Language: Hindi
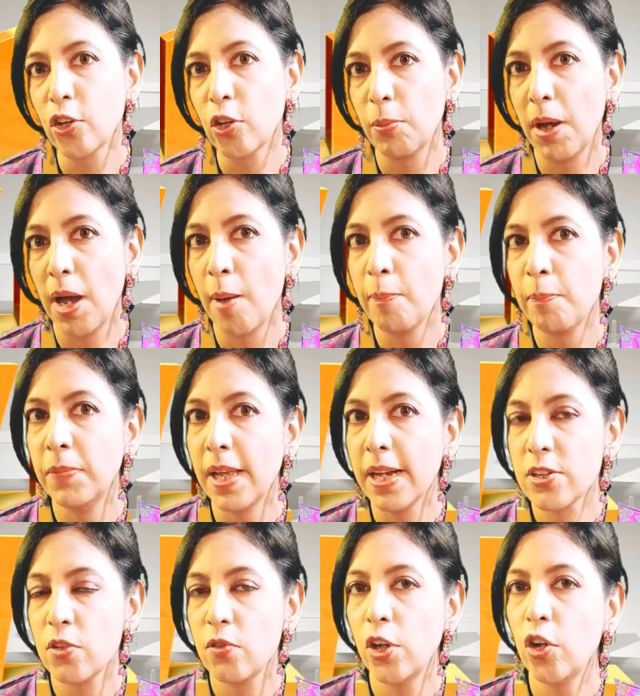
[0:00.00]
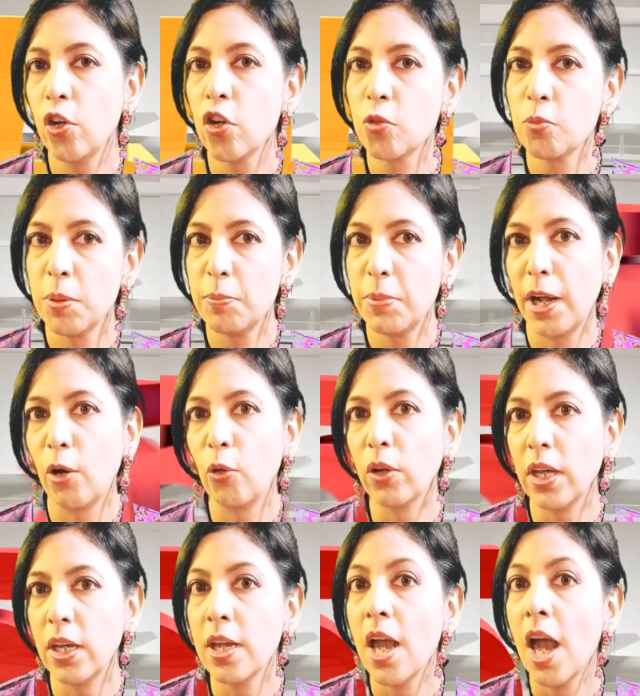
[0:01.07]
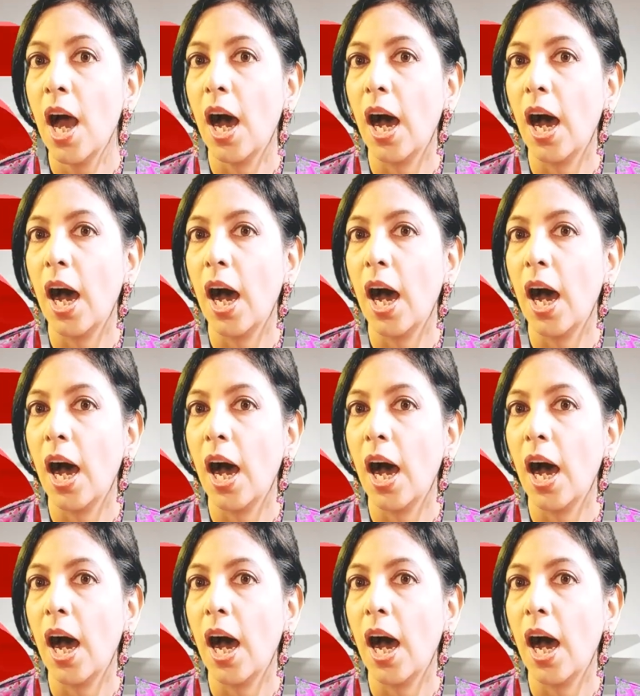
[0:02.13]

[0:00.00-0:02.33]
हैं तो मैं आप नेक्स्ट वीडियोस पे बनाऊंगी